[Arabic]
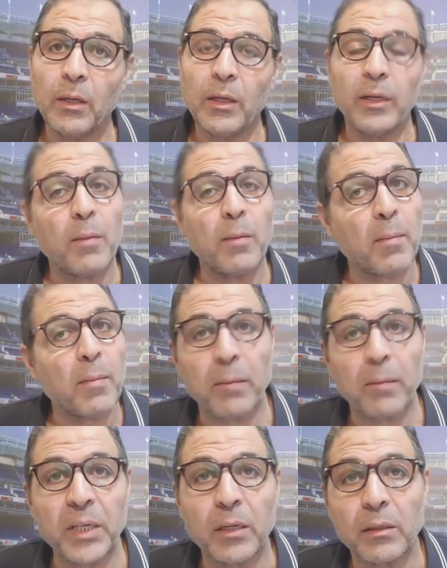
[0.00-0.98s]
انما مع
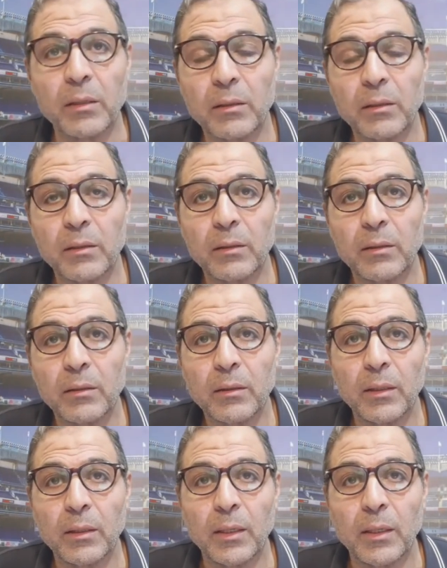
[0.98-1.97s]
مين
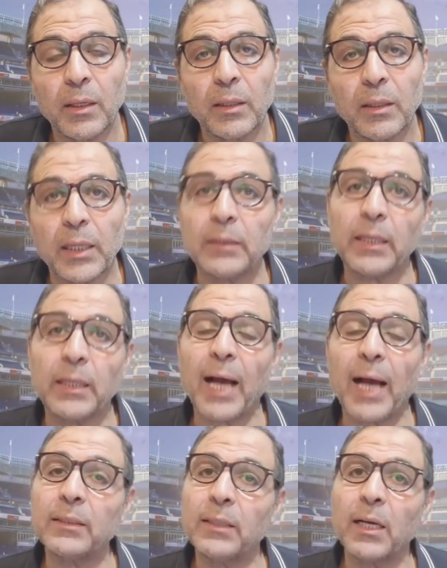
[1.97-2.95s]
ده انت
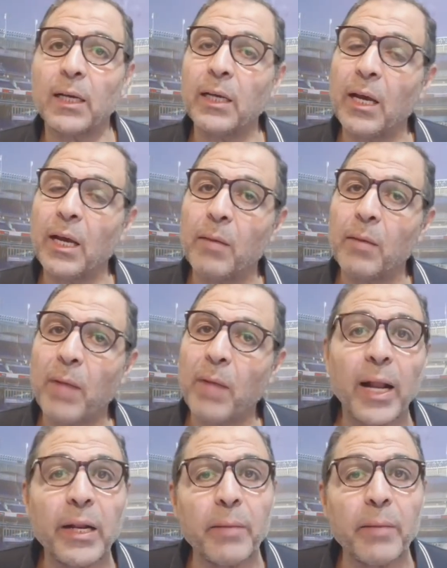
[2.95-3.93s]
عندك يا
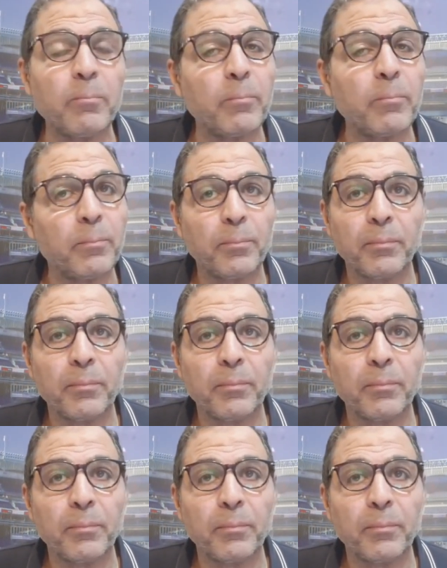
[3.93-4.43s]
معلم